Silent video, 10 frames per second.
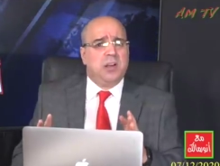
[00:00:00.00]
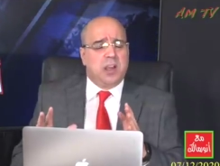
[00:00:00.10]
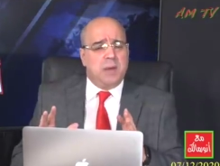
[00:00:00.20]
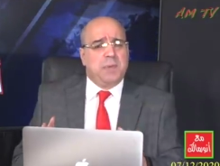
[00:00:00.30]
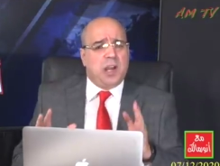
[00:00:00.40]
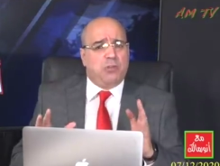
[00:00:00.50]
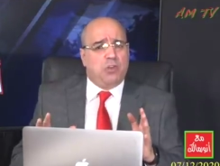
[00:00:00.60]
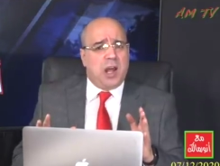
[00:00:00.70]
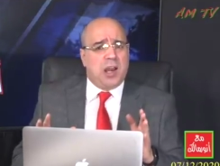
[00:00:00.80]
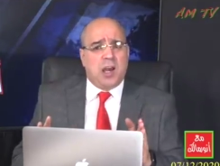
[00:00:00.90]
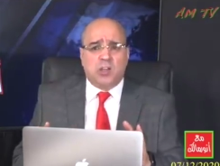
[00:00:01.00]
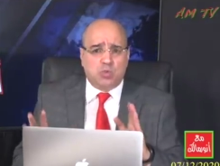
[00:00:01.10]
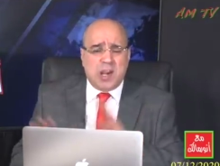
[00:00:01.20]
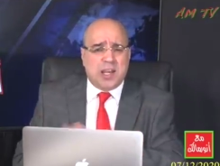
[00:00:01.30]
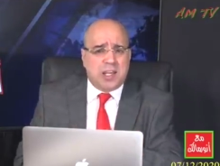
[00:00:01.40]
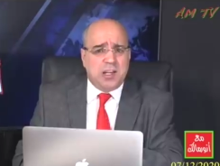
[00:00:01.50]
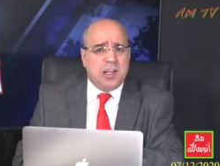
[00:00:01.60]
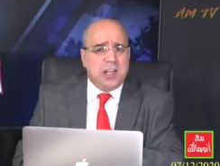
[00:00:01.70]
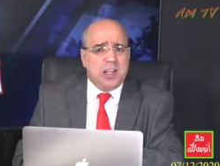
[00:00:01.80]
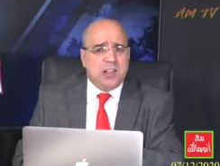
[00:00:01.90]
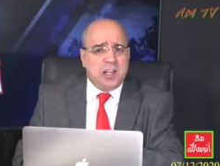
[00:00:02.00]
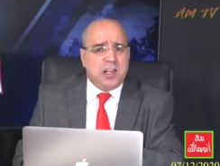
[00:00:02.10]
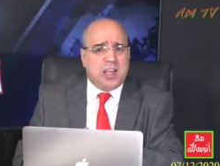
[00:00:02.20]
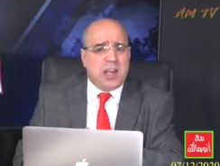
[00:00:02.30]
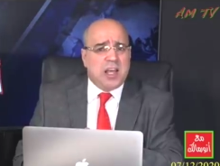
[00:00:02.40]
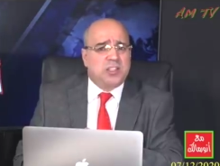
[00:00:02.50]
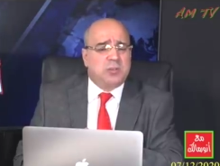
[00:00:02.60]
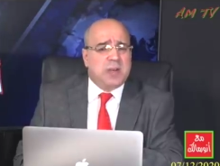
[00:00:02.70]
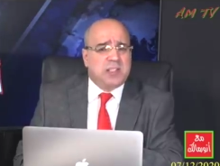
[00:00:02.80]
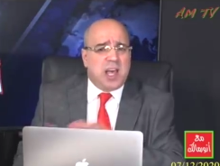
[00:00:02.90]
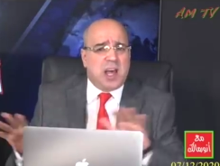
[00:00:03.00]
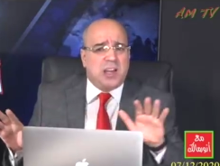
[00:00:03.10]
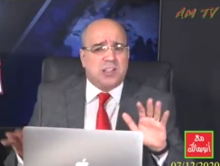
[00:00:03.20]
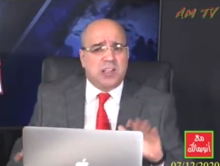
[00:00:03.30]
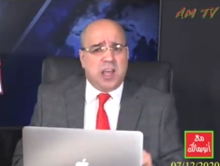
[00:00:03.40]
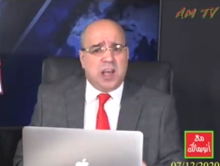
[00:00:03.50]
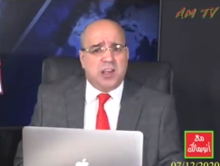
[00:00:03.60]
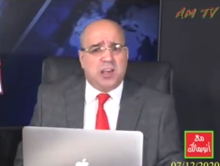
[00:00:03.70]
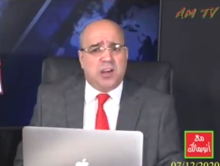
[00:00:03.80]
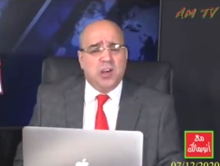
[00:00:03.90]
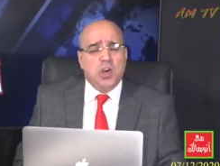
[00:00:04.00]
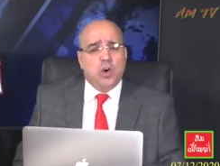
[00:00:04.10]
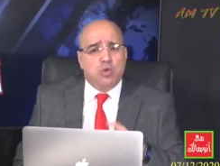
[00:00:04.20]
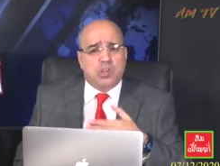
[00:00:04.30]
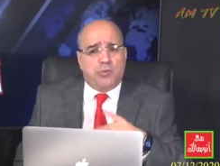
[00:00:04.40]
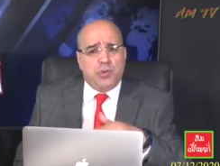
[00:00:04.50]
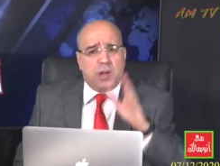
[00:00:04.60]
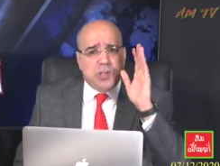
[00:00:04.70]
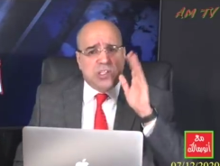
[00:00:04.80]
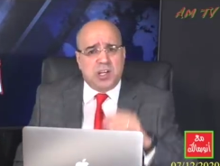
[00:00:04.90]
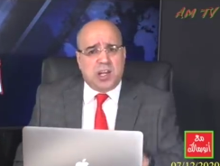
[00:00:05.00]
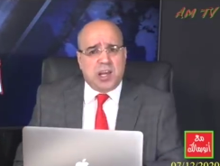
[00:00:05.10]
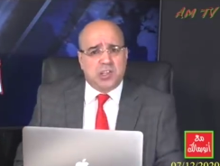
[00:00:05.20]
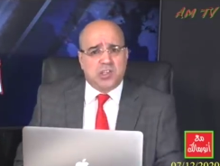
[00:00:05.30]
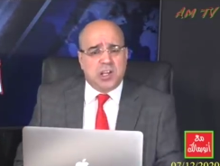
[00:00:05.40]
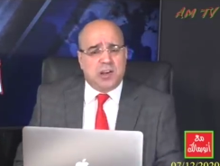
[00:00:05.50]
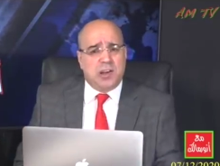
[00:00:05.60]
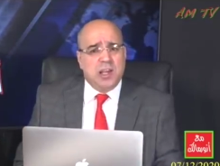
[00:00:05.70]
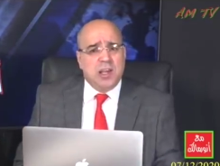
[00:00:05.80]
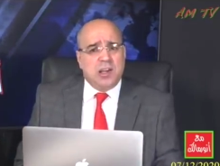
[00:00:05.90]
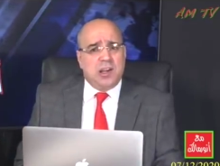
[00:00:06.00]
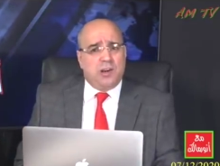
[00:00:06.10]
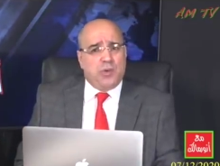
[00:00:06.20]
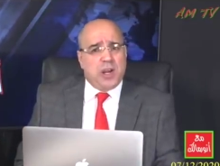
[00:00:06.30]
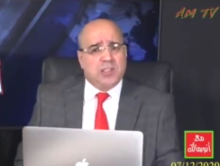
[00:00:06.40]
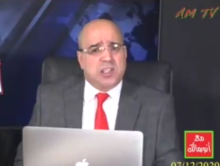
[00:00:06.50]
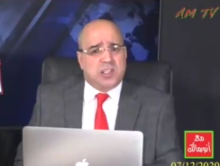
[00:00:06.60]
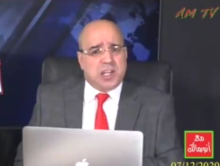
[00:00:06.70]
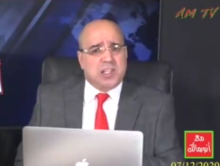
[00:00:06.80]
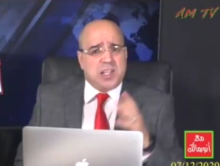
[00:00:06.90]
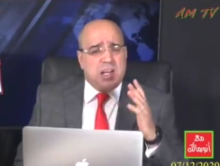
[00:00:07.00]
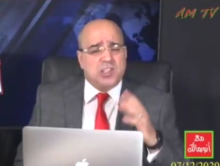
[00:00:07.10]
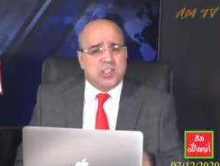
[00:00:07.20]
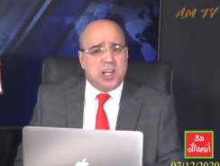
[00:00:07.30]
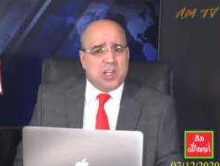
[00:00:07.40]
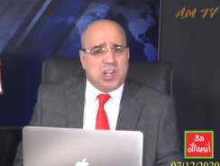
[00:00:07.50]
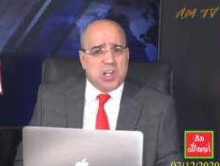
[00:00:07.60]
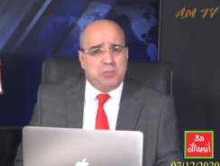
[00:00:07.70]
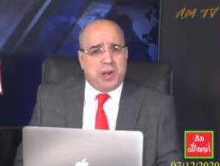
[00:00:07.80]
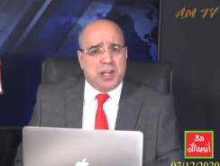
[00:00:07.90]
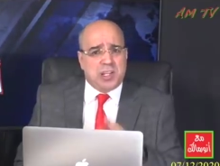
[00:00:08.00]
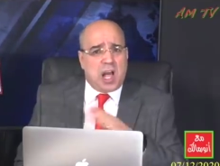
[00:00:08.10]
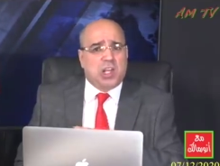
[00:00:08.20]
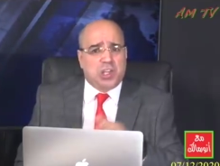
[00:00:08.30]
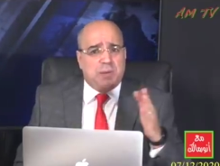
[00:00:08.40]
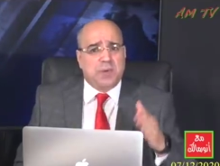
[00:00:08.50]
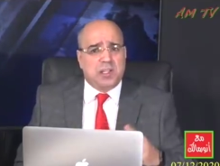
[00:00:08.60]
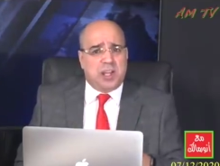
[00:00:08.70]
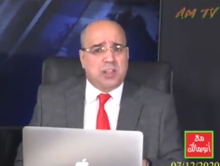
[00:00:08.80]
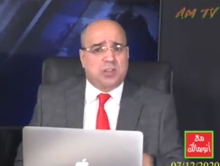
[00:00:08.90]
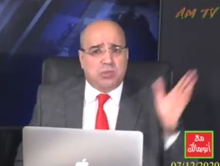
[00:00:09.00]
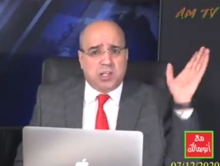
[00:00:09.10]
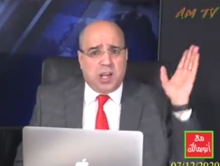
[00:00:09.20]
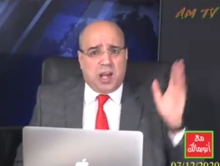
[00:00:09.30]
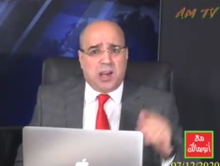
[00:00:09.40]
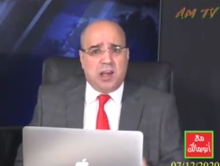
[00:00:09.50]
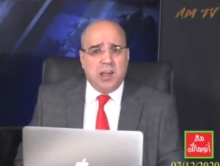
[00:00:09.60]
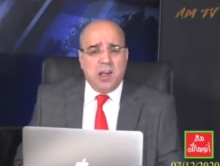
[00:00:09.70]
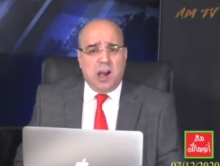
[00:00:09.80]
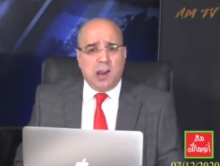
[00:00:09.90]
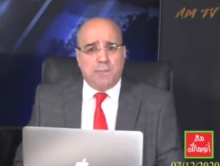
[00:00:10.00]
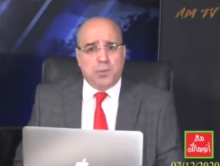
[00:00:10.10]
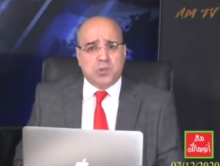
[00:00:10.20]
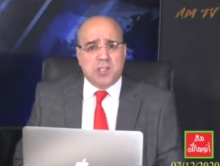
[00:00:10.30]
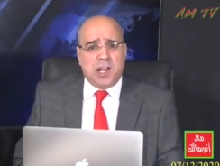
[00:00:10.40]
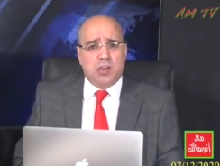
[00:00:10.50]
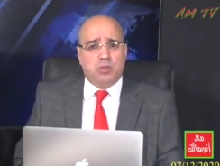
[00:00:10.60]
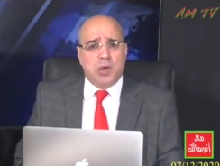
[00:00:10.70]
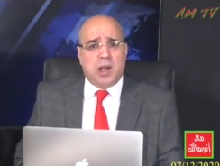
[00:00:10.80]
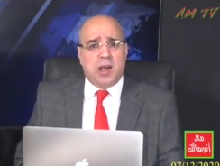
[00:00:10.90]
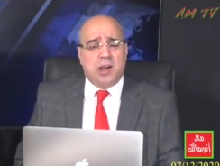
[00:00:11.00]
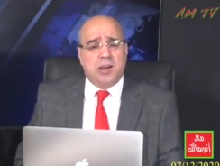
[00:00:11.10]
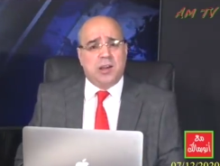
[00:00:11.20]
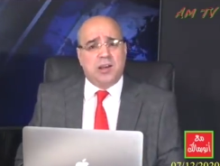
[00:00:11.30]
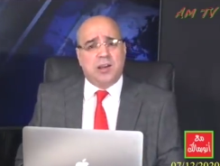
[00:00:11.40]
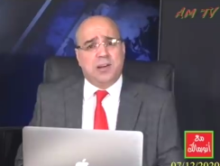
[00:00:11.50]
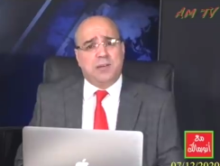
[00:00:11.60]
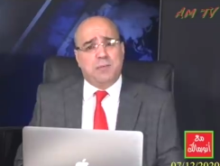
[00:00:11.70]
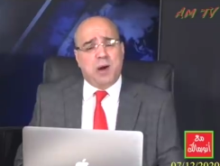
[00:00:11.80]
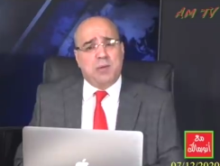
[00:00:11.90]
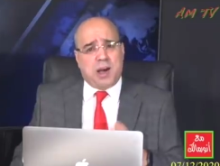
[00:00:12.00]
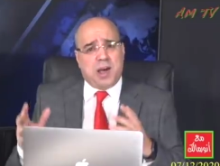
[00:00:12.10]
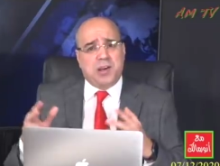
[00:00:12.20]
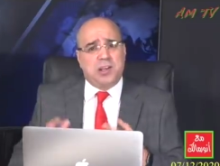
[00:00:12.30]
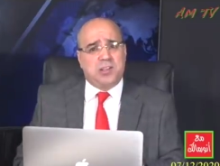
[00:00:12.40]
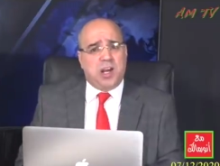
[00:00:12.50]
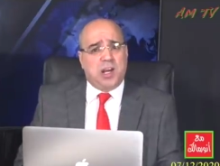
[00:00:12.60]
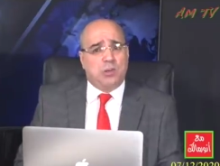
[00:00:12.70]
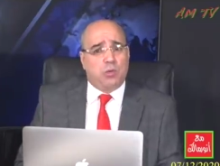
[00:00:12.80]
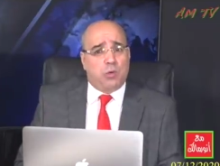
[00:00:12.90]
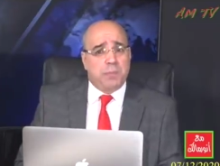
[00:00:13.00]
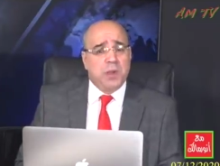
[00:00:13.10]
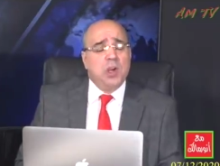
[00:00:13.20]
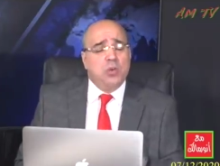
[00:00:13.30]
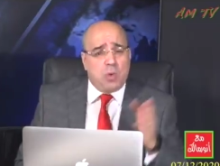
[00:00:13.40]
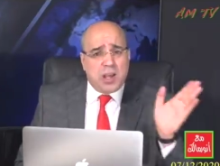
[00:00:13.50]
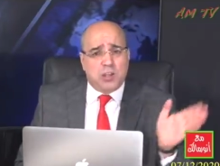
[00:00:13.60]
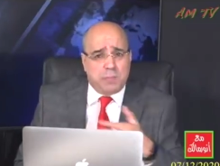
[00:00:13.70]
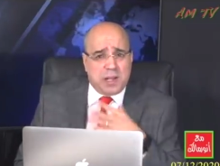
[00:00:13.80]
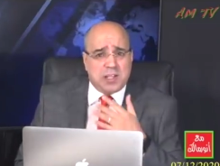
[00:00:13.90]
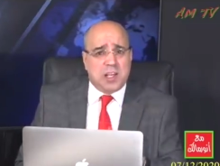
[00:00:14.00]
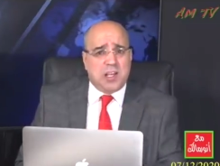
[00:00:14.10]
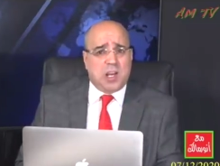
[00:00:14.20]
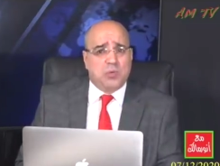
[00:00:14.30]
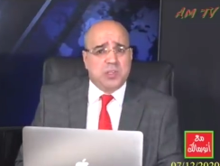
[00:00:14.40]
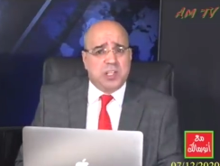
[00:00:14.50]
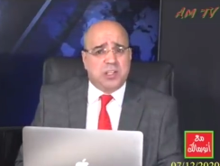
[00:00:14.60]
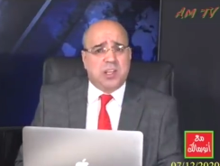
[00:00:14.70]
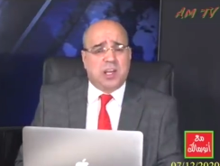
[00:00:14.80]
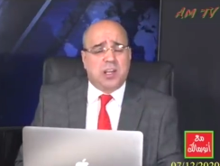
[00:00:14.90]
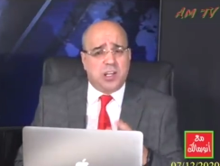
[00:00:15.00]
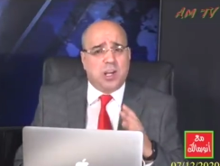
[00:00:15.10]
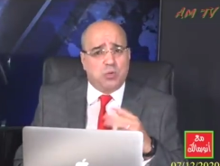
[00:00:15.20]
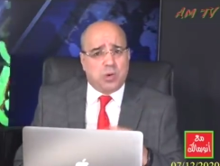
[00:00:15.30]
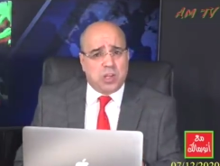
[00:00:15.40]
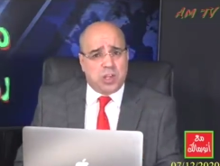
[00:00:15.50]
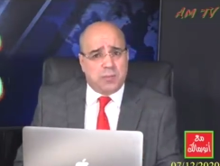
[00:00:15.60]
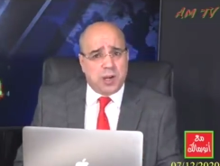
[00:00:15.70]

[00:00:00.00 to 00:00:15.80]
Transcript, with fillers: كبيرة في العلاقات ولكن تلك الأزمة زالت نهائيا وشفنا وزير الخارجية الفرنسي تردد على الجزائر ثلاث مرات أكثر من تردده على على بروكسل حيث يقع على مقر الاتحاد الأوروبي وأيضا بعد ذلك وزير الداخلية وكثير